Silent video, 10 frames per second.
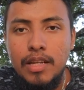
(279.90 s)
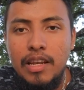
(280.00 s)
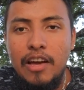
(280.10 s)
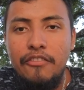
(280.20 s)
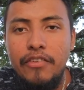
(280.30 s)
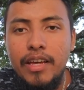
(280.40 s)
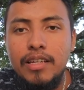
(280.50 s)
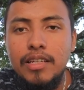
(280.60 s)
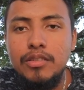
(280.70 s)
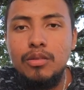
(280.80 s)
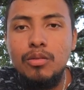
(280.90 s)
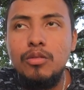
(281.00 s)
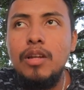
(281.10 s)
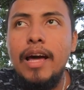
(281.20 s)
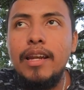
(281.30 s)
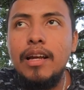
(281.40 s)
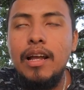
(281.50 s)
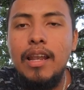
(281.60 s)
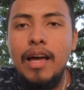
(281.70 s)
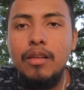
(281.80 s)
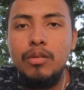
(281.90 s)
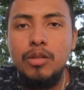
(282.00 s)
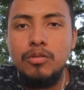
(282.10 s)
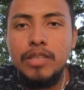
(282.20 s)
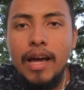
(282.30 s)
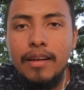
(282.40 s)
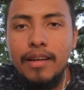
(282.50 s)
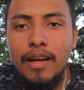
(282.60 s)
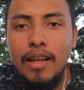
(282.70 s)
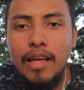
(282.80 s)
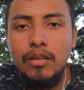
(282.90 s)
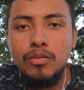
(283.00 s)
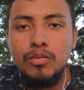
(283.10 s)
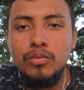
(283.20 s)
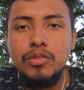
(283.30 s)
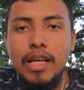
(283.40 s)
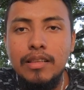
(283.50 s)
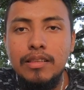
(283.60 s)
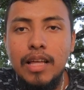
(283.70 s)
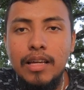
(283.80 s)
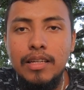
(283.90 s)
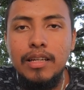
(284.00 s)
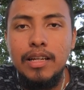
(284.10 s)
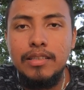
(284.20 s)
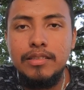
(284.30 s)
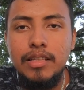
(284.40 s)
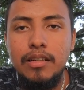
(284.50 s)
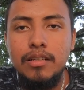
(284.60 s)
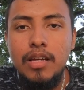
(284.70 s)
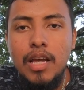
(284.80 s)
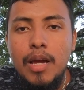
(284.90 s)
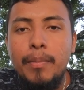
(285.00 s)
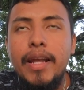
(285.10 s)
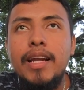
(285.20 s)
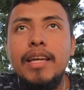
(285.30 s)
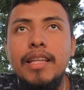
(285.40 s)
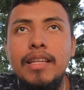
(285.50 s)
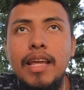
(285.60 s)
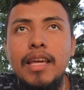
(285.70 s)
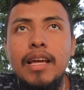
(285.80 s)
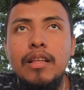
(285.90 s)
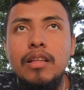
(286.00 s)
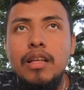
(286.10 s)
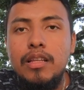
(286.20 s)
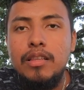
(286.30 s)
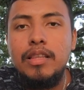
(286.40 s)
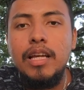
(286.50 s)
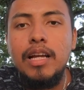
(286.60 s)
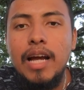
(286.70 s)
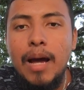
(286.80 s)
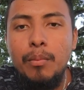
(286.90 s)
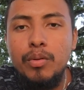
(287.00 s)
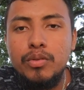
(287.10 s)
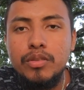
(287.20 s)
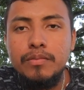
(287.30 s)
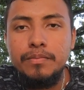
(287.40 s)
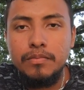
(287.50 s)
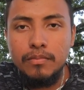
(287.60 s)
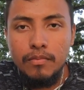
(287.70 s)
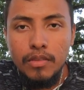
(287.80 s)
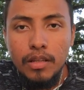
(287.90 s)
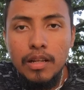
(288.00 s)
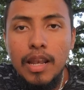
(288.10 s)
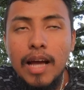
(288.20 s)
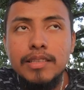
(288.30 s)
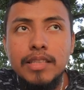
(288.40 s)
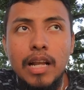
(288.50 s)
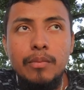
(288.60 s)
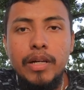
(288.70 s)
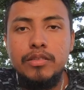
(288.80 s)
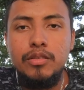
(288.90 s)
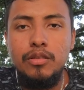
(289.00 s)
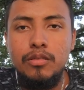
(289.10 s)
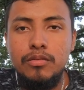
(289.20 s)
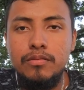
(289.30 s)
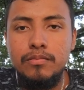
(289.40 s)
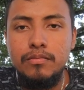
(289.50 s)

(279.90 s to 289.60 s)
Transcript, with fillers: la fe Cristo nos la ha regalado y nos ha regalado su santa iglesia para que en ella tengamos la salvación.